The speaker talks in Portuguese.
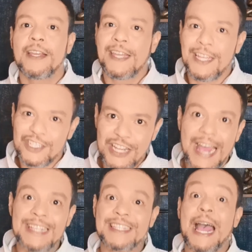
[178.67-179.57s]
que
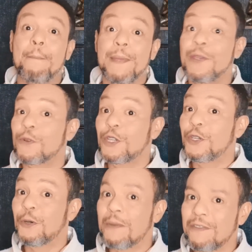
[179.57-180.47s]
já sabiam
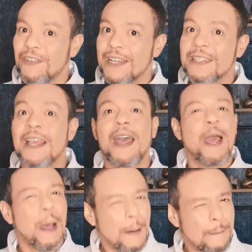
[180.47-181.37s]
que uma vez
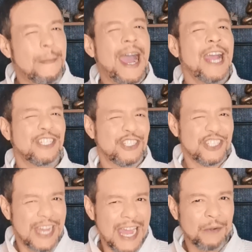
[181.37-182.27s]
Marte
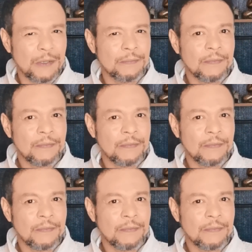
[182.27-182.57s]
tinha água.